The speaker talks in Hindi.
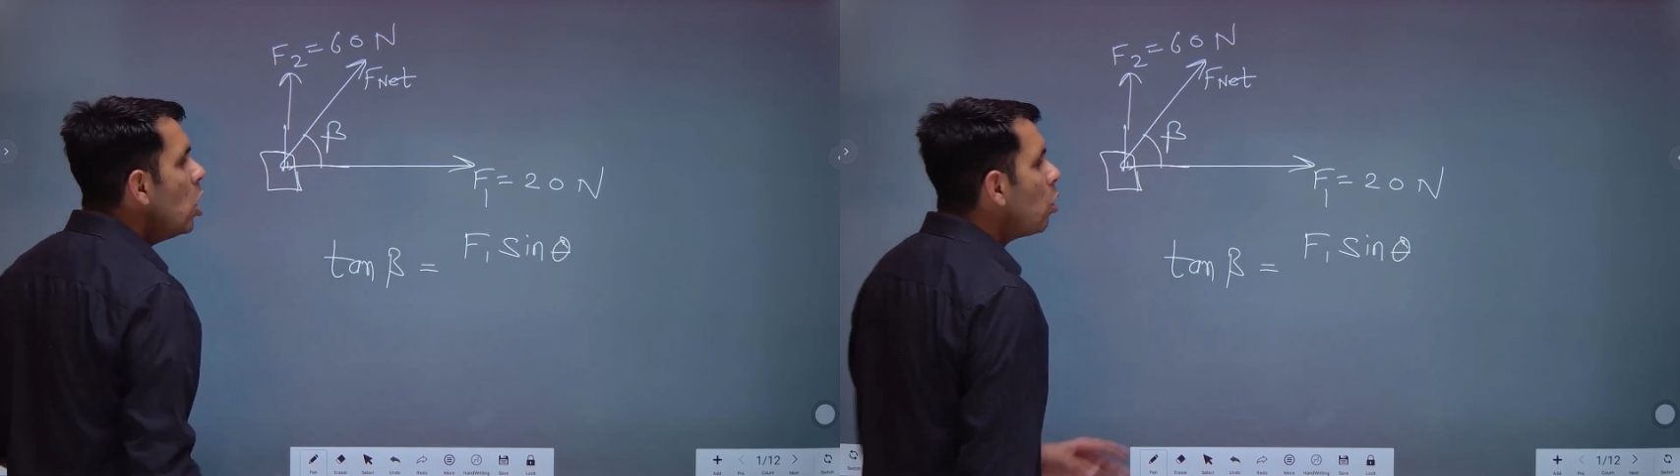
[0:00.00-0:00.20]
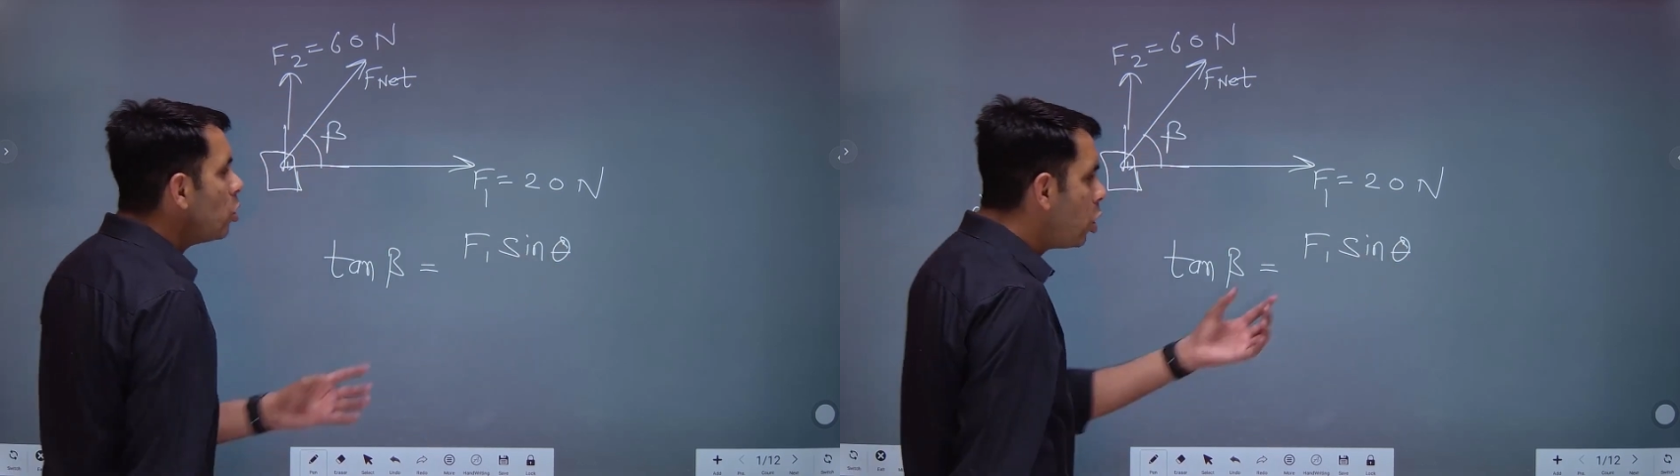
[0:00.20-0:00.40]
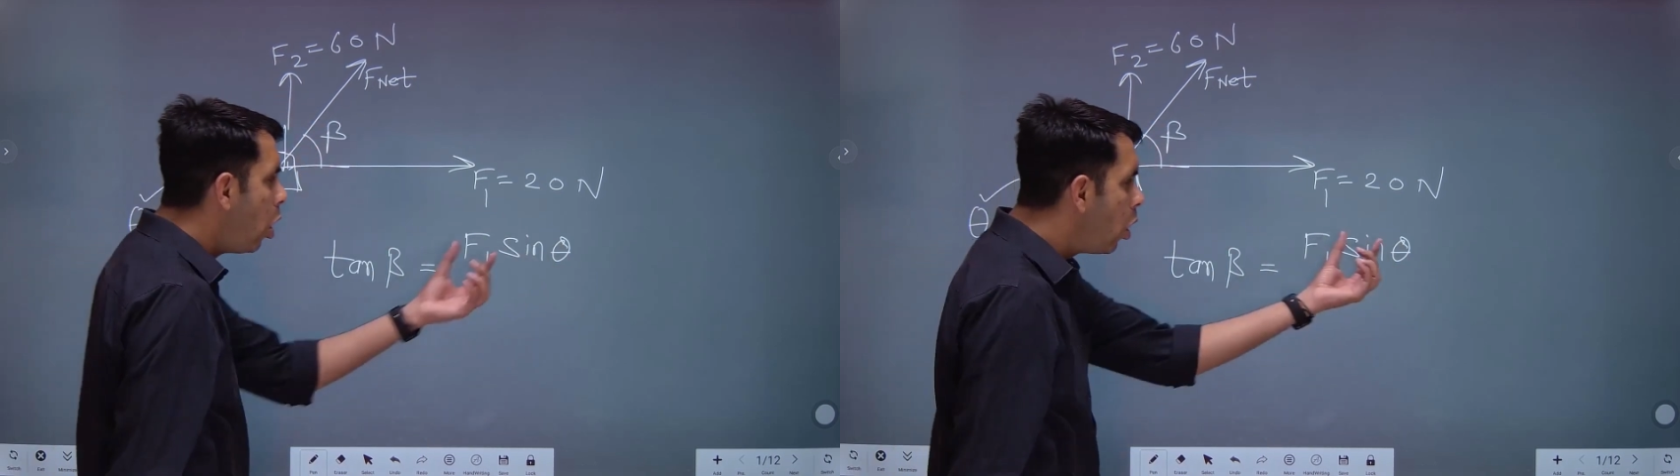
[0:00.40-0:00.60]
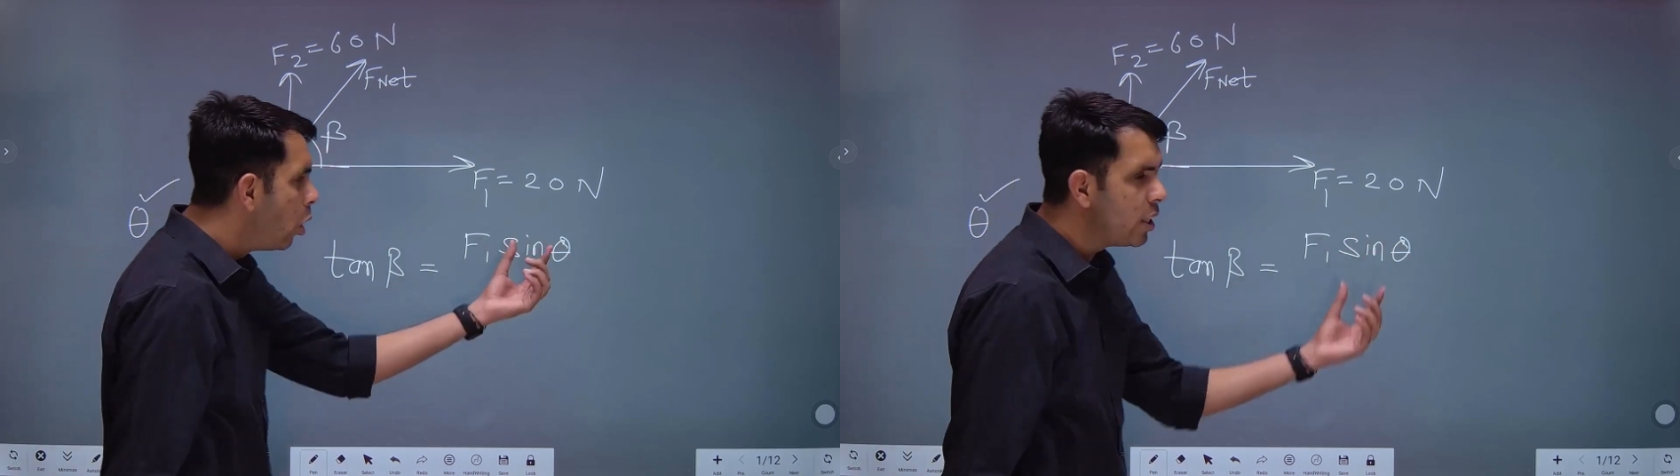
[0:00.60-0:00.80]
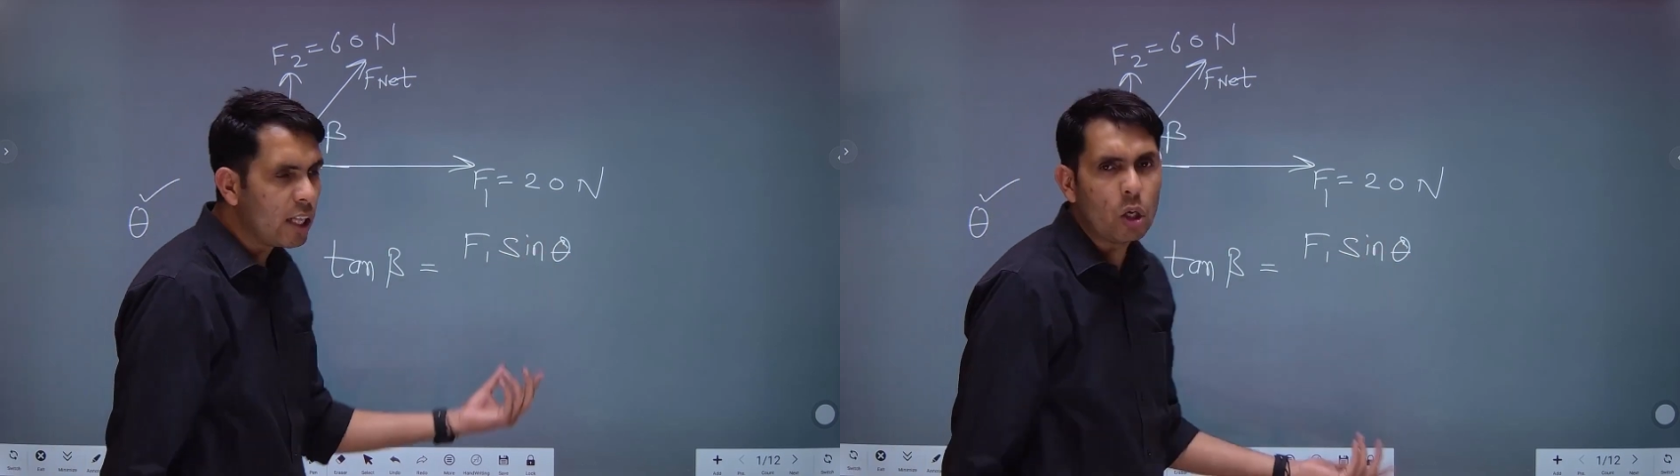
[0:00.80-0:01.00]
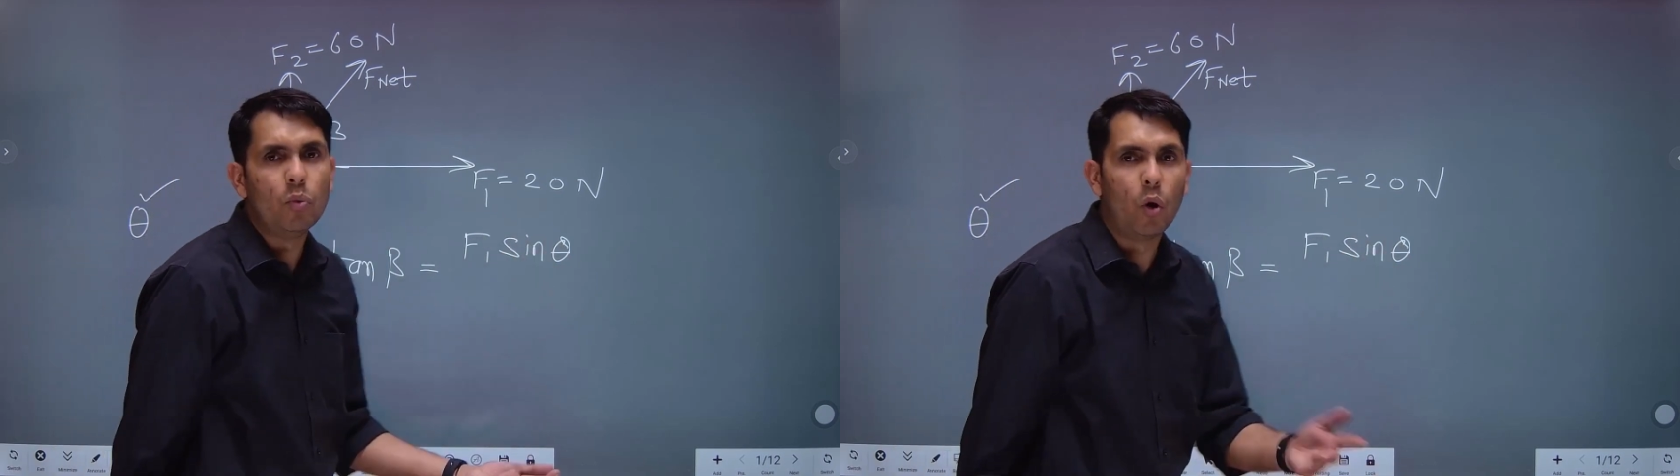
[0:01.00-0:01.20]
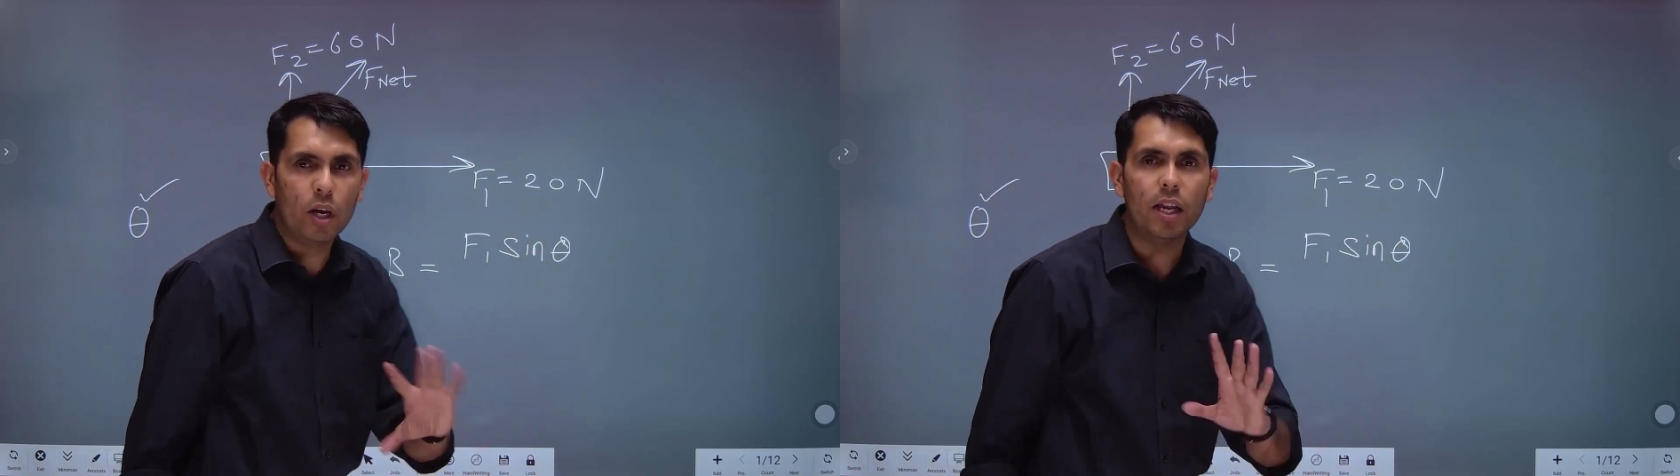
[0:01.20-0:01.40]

कुछ और होता तो वो ले